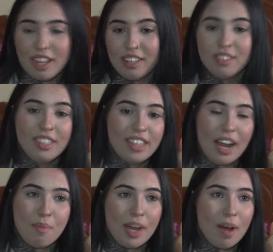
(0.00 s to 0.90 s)
tento
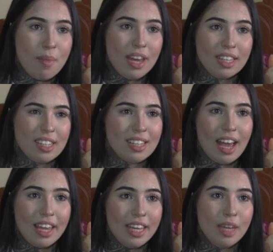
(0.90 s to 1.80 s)
distrair minha cabeça,
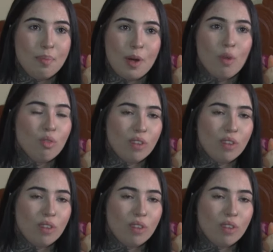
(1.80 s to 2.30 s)
sair para algum